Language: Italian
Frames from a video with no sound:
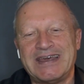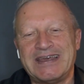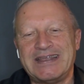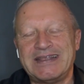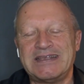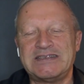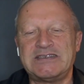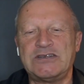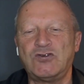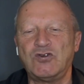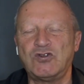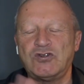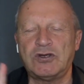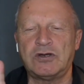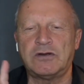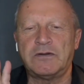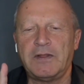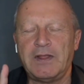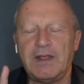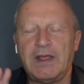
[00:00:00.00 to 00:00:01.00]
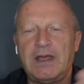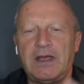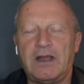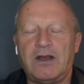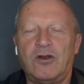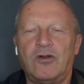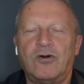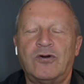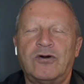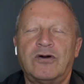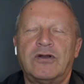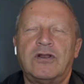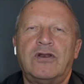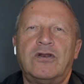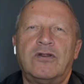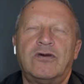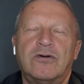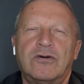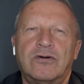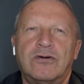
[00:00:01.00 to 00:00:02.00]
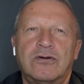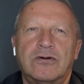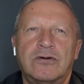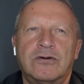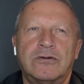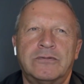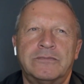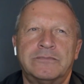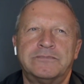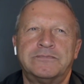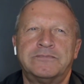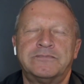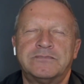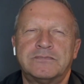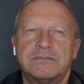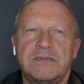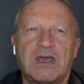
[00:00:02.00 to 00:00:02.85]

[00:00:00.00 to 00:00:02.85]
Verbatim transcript: Innanzitutto lo, lo